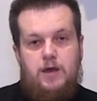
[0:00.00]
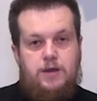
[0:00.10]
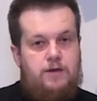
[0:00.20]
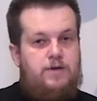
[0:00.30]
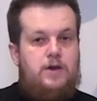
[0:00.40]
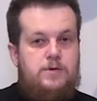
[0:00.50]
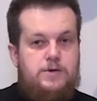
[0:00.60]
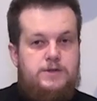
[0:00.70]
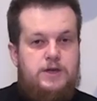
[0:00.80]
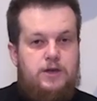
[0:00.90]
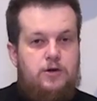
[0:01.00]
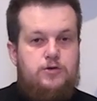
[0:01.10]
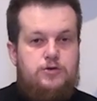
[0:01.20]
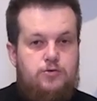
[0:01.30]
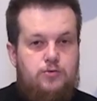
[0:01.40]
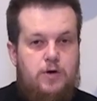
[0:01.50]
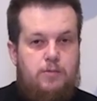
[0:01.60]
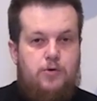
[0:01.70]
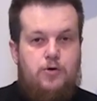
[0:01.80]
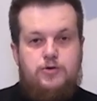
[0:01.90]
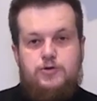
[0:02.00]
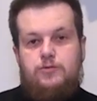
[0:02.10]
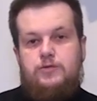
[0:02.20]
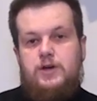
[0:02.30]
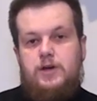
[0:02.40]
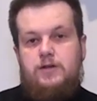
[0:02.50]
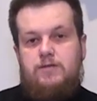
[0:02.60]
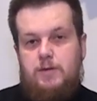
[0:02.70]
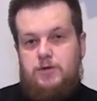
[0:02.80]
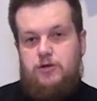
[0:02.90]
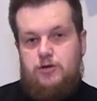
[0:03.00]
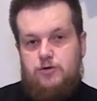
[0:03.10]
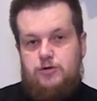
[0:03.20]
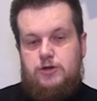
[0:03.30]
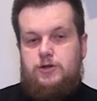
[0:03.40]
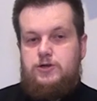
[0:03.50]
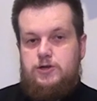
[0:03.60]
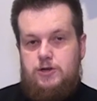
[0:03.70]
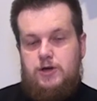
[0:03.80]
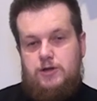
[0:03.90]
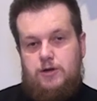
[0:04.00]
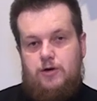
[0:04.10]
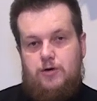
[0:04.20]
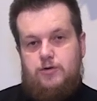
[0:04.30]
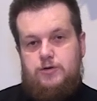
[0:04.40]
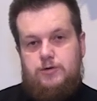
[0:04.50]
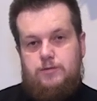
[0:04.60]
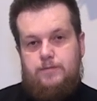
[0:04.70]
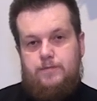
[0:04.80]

Nie wiemy, z jakiego źródła pochodzą te dwa pieniążki, czyli jeden grosz.